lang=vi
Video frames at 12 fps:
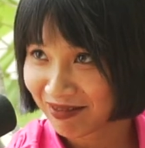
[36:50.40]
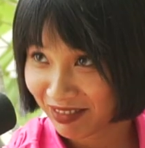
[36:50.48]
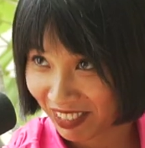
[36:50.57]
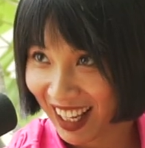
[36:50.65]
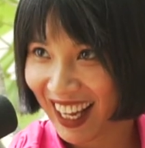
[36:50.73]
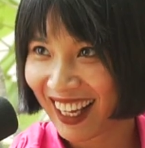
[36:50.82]

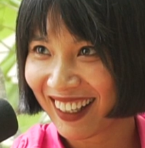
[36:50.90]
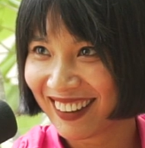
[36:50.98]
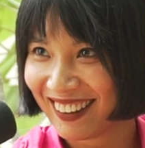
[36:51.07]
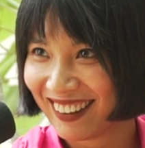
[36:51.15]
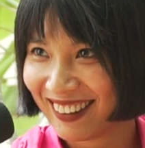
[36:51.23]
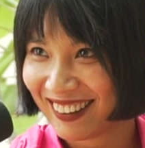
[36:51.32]
và
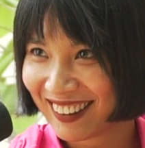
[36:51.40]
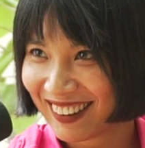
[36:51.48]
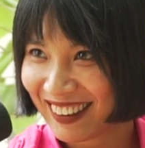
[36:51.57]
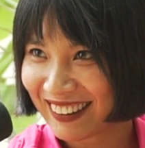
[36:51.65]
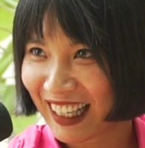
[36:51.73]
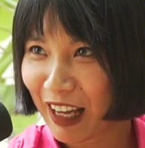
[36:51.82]

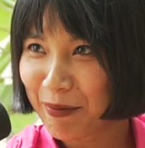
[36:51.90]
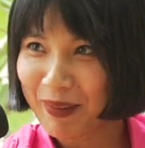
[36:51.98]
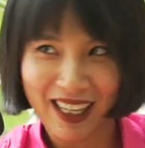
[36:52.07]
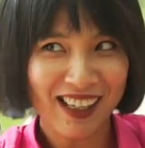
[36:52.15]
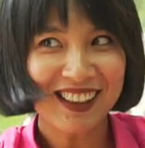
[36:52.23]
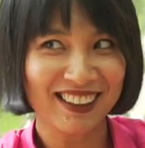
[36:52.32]
em
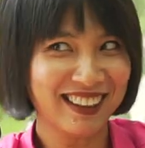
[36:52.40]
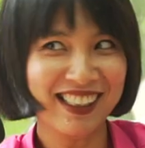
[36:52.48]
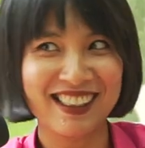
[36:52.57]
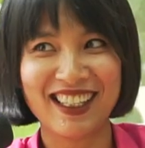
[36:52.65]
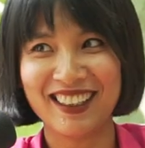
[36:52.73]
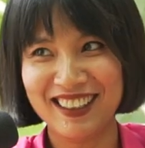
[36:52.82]
nghĩ là cái
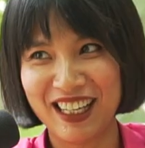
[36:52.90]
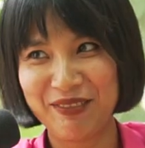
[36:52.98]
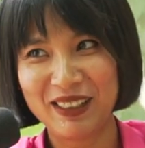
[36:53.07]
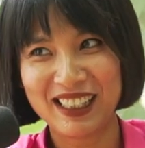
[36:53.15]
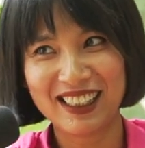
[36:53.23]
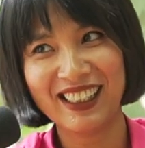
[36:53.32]
gì sẽ đưa
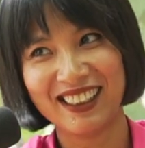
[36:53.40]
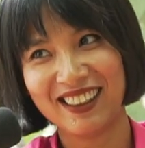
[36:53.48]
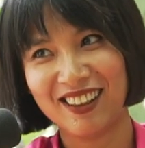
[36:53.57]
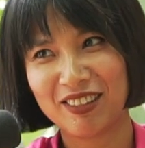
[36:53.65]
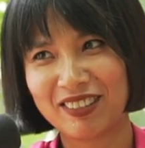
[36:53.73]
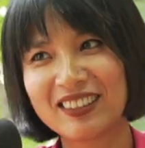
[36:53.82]
em lên cái đỉnh
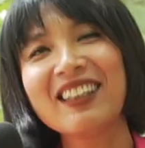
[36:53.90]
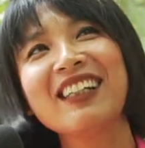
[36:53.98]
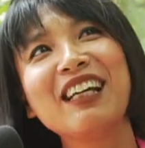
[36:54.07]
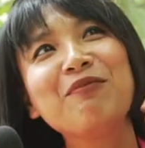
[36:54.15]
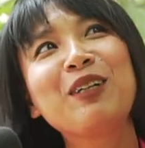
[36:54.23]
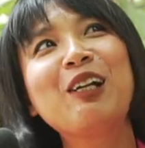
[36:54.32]
đó tới
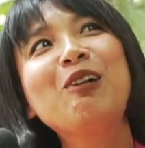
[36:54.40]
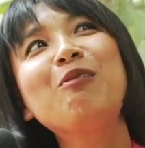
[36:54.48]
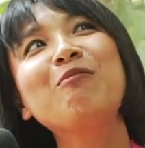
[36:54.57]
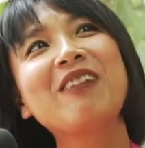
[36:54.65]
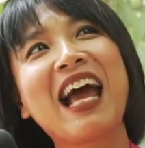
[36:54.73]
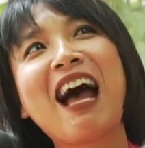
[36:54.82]
đến một cái
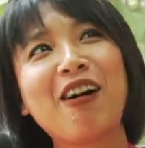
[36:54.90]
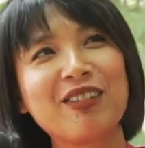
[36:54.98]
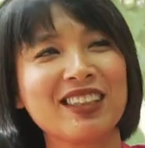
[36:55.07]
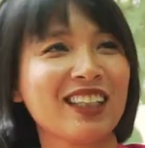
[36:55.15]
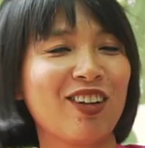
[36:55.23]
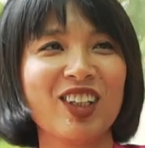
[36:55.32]
lúc
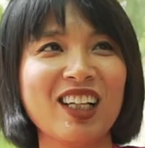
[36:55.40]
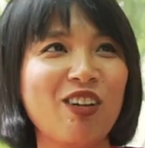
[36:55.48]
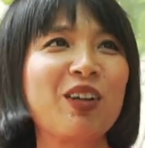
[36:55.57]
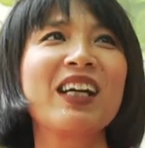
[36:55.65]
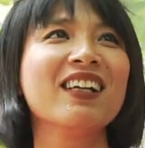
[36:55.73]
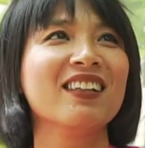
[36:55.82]
nào thì coi như là
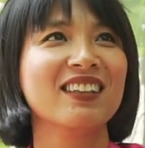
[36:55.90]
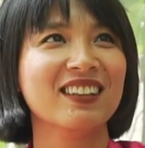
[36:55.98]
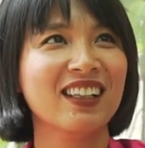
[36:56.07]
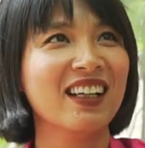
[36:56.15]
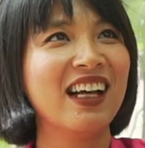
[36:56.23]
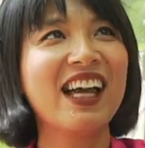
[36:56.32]
ok
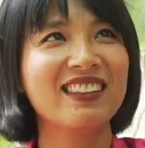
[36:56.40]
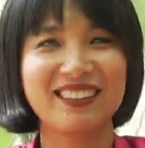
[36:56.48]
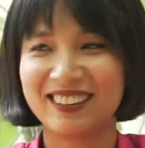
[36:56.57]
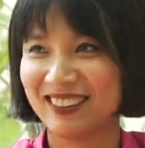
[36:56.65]
hết